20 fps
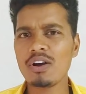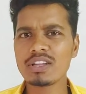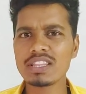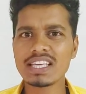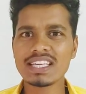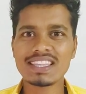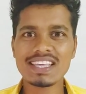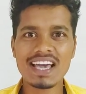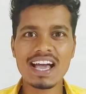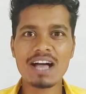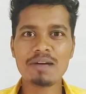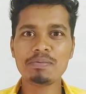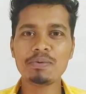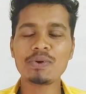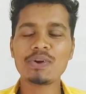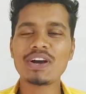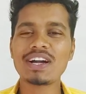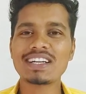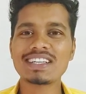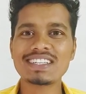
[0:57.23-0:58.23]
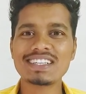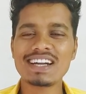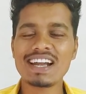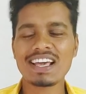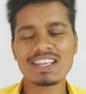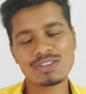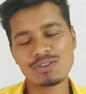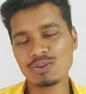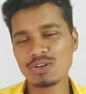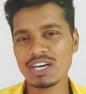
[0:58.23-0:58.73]
और देखते हैं आप लोग हंड्रेड
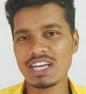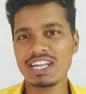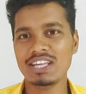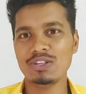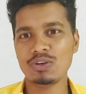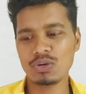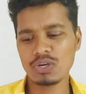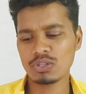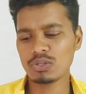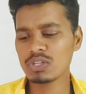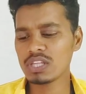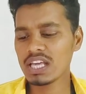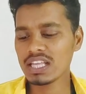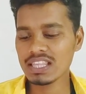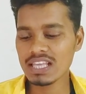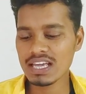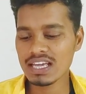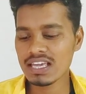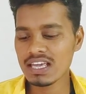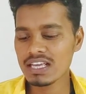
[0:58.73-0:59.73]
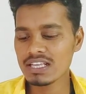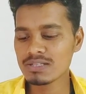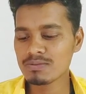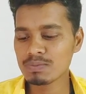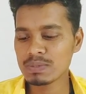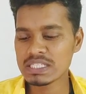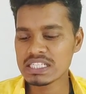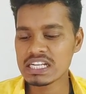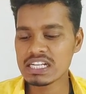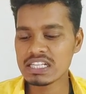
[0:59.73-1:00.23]
लाइक तो कर ही दोगे तो देखते हैं कि इस पीछे